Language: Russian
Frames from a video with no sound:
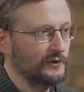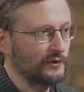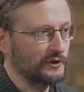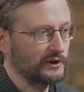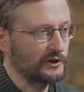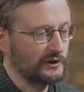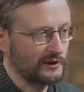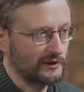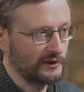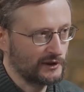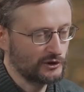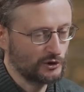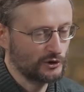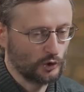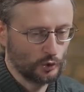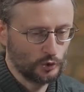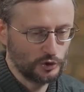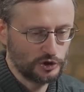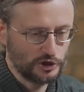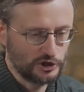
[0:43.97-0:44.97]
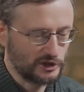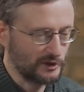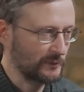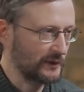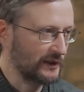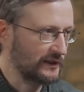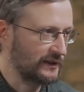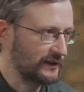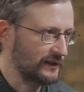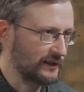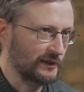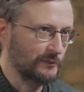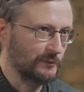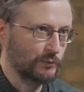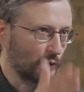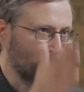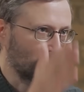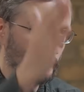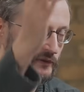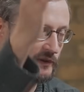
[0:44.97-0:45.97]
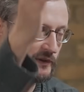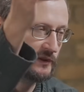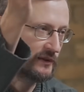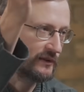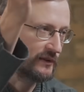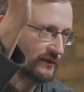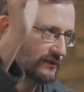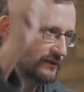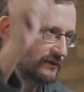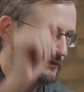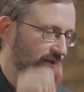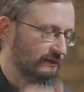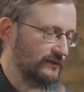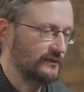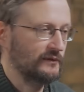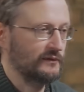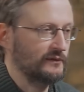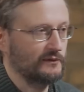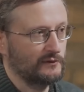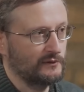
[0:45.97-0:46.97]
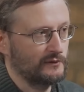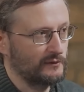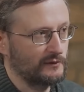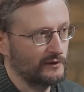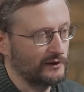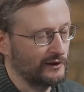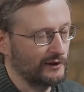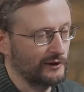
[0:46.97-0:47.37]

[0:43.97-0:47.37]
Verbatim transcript: Ну вот, это гораздо круче, чем какие-то там проповеди э,